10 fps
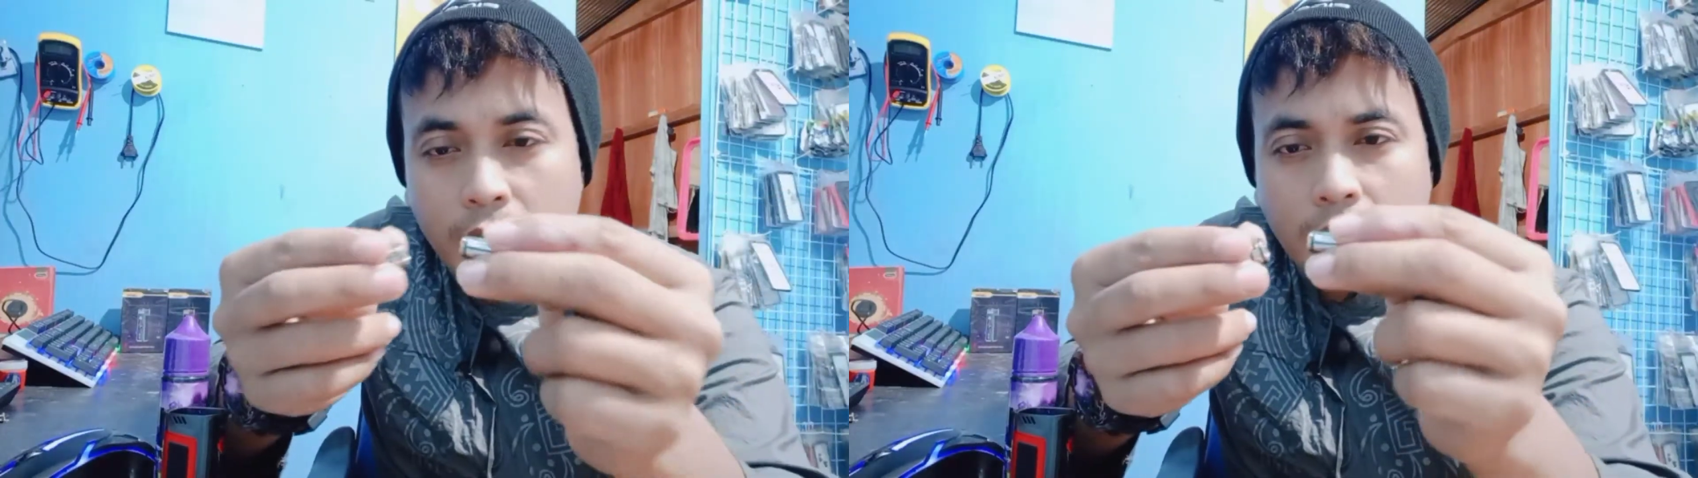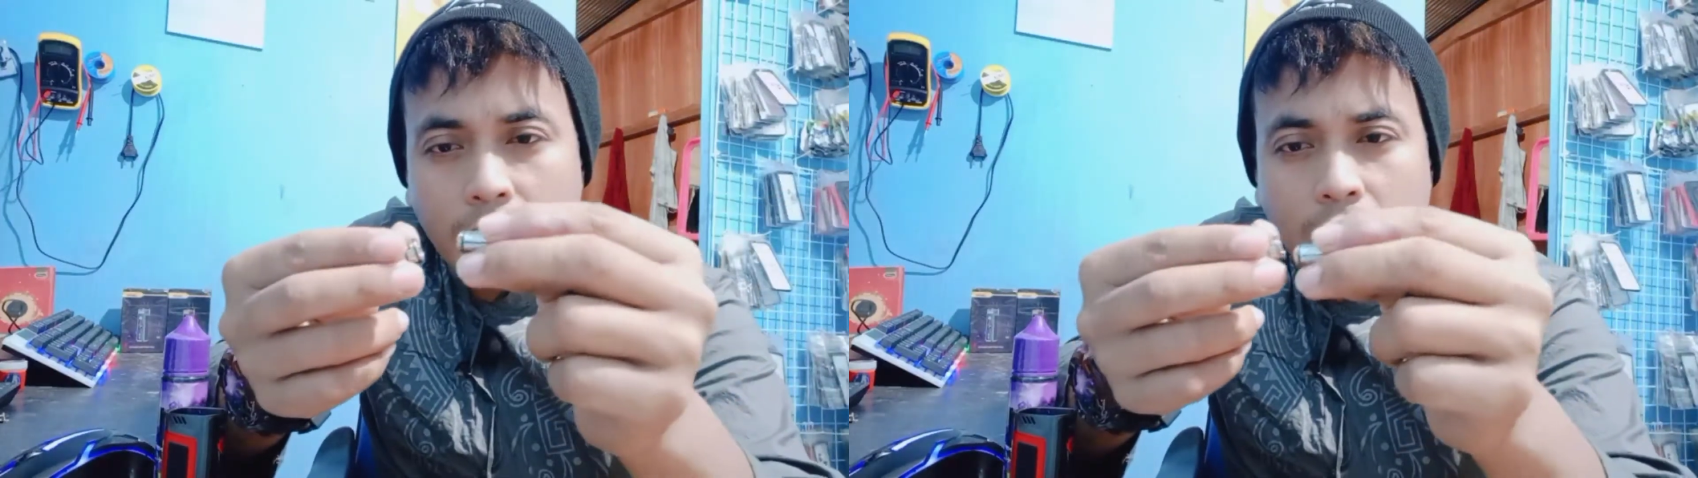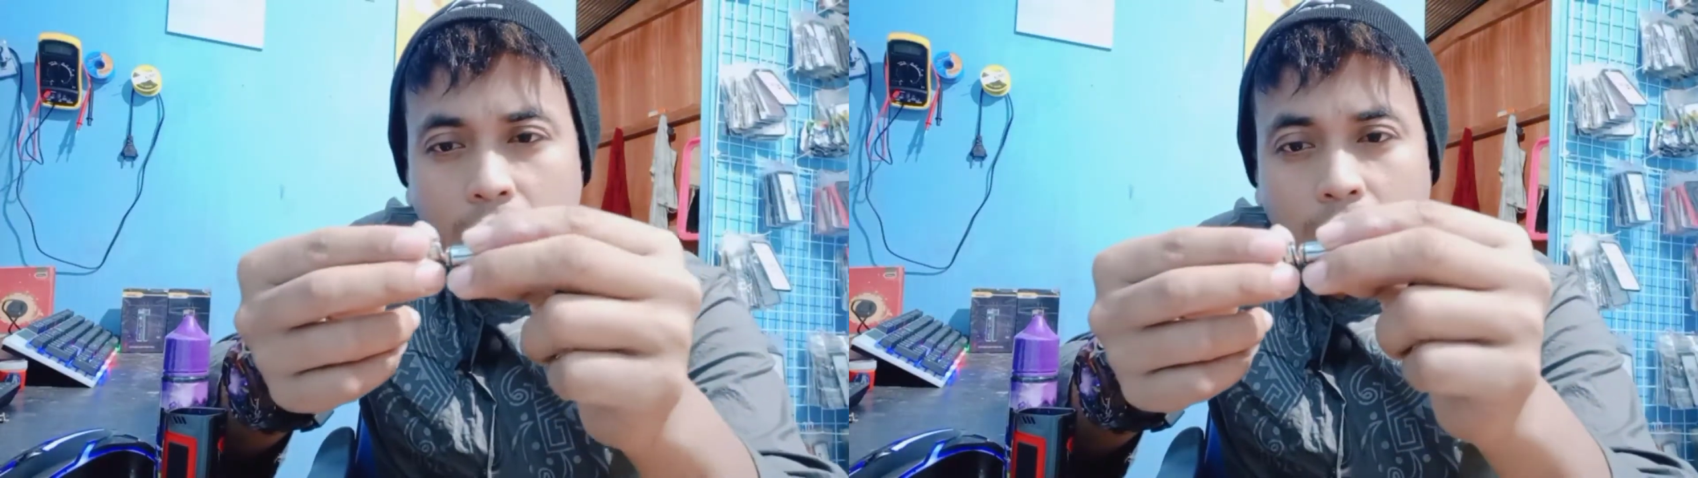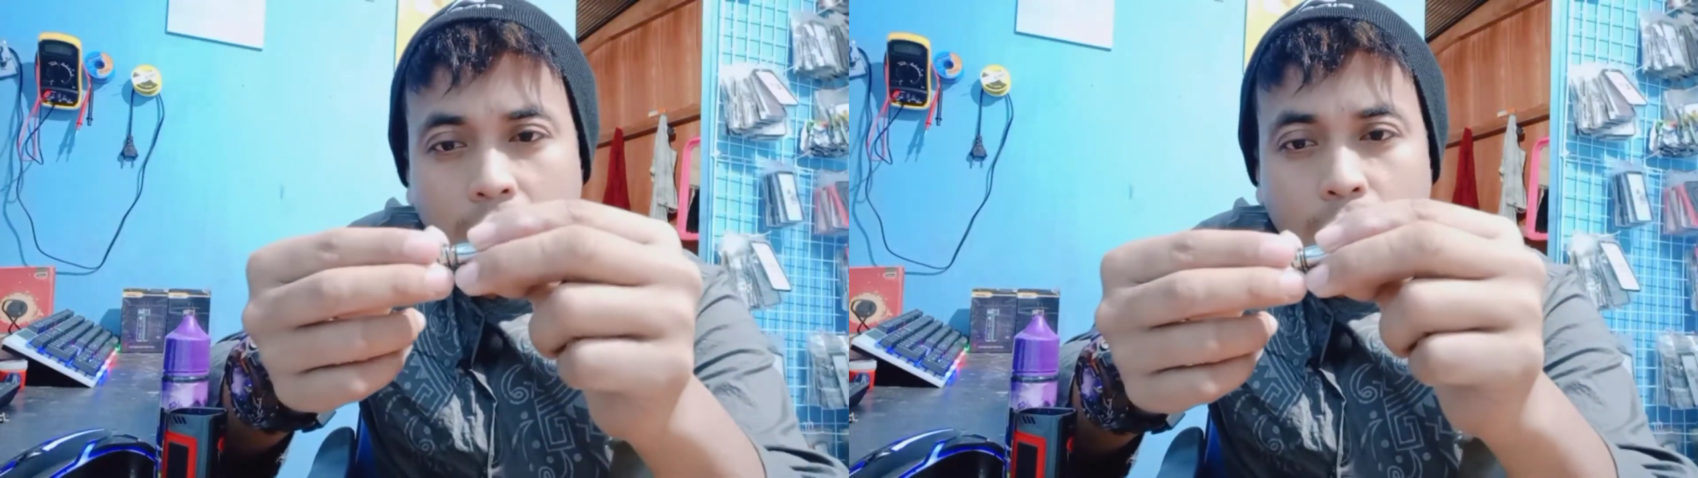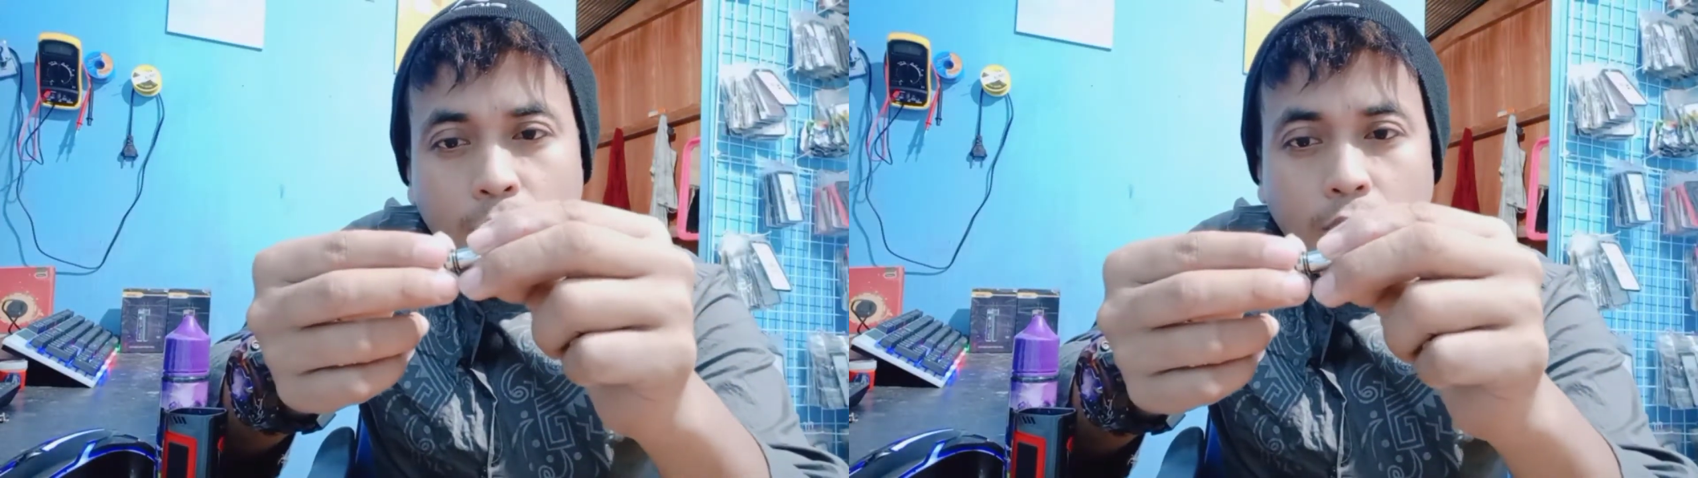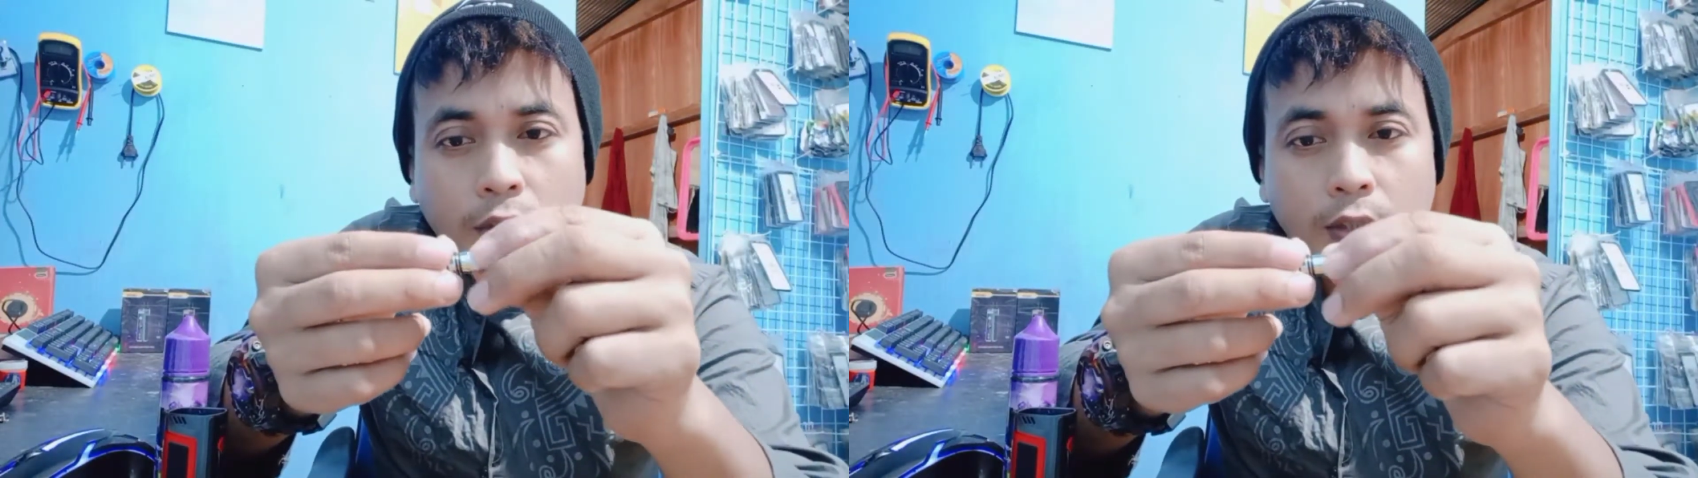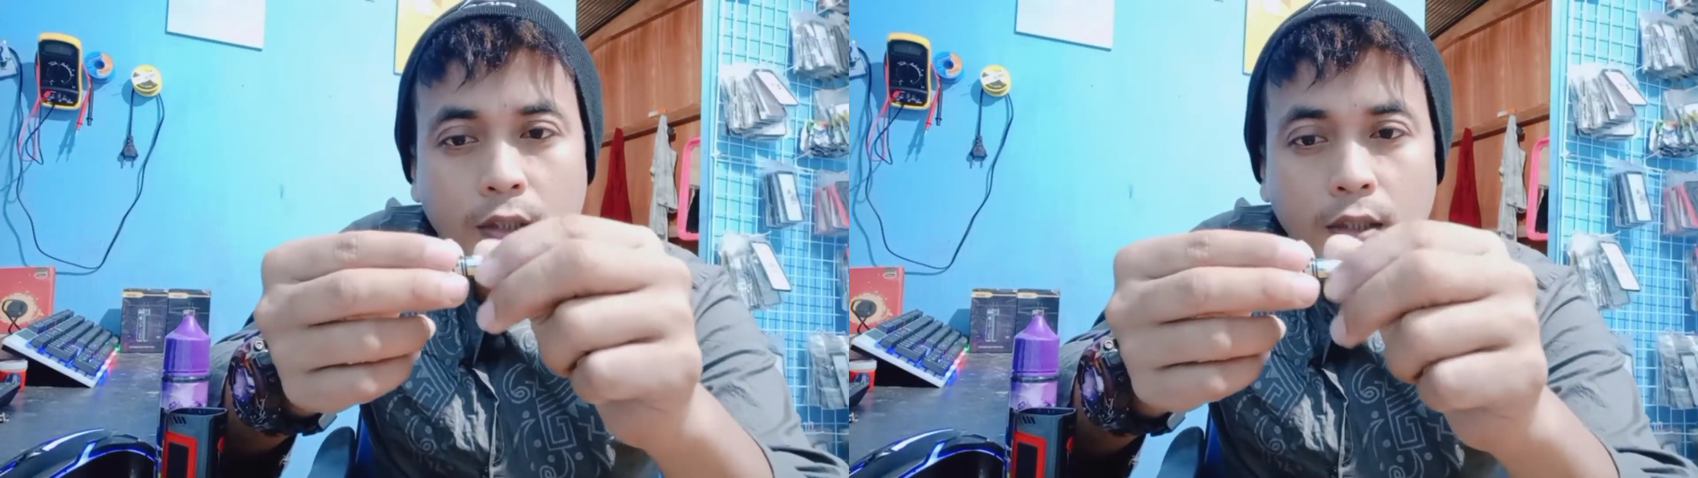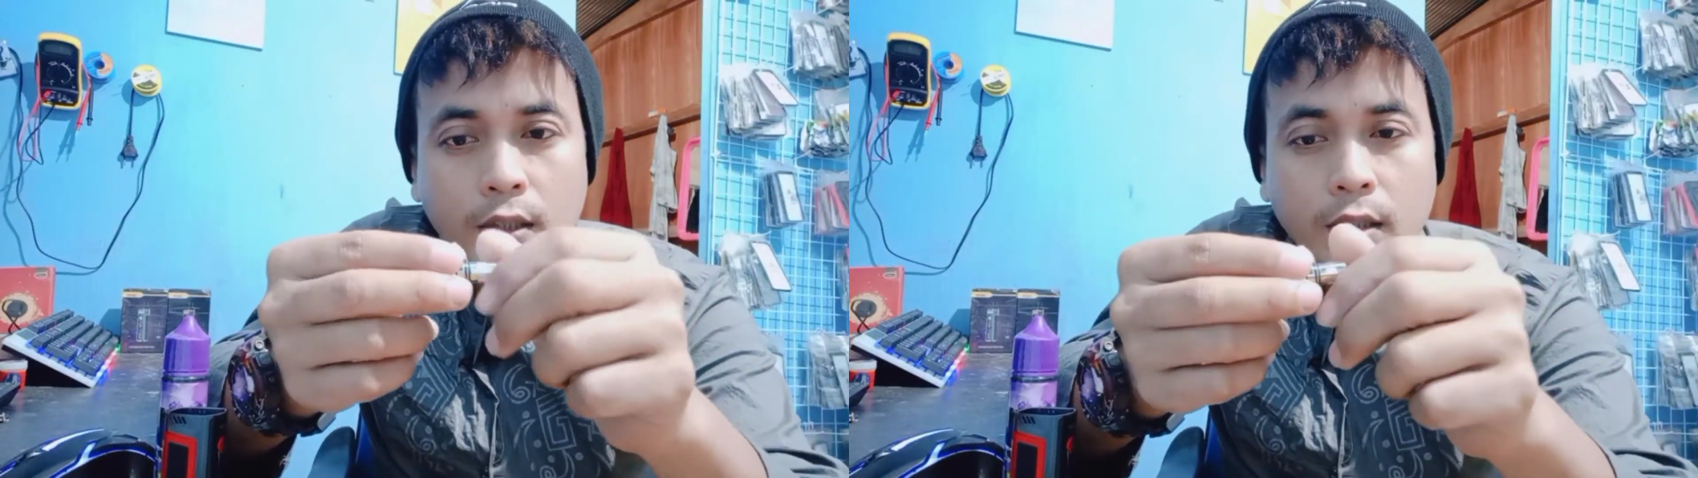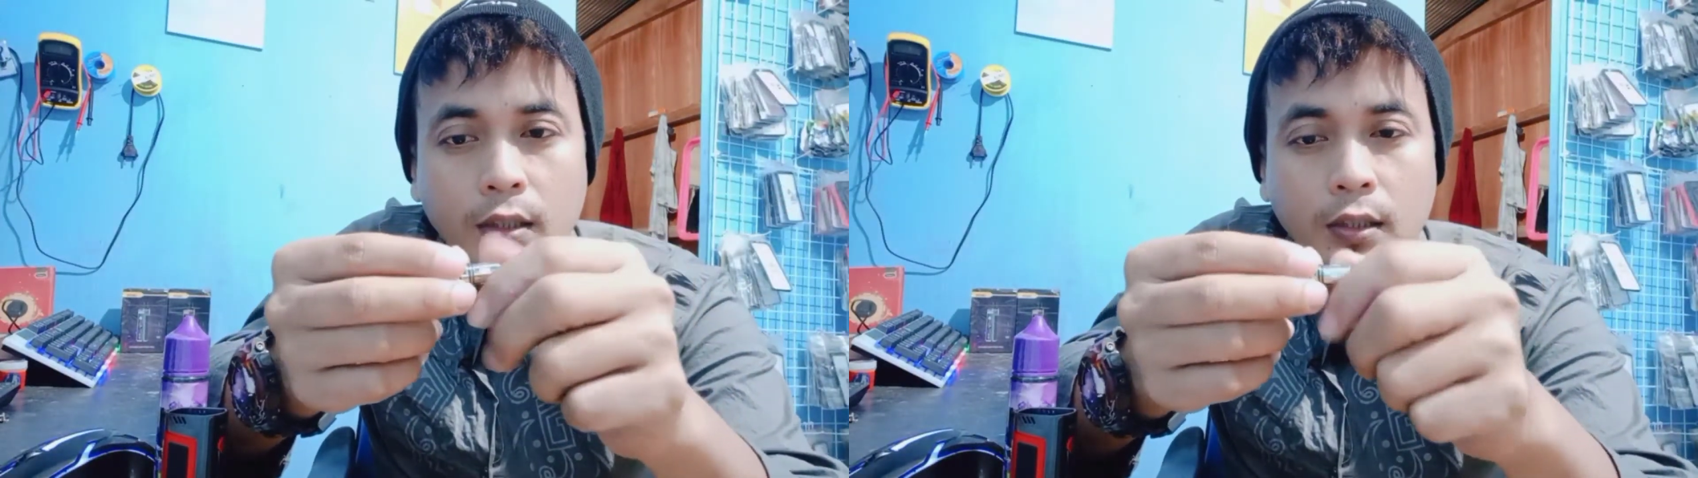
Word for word: ini putar aja guys ya